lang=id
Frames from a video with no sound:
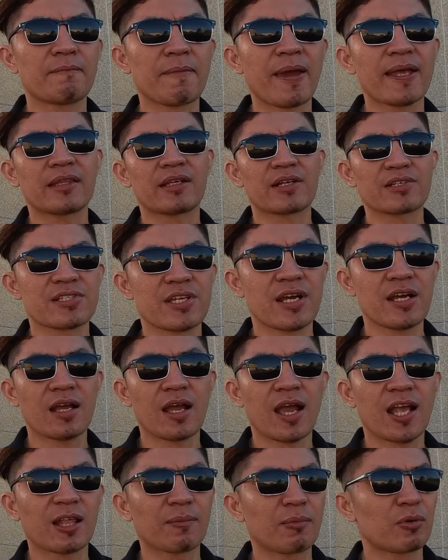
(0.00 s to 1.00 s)
meters ya
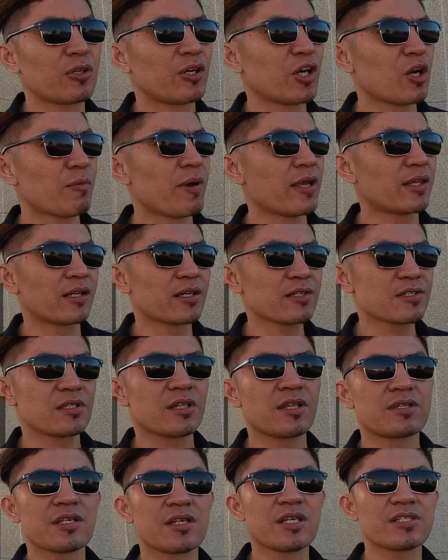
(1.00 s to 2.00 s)
ataupun kilometers
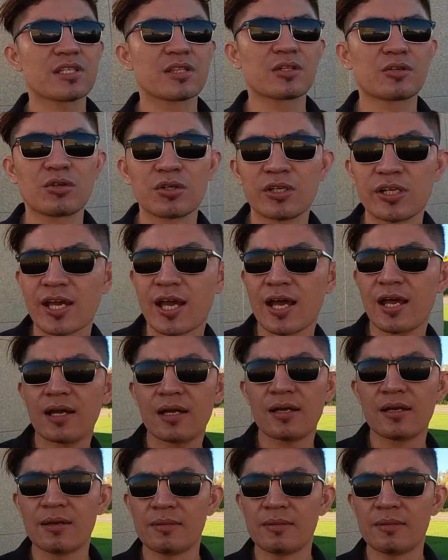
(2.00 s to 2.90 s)
di sini cenderung dia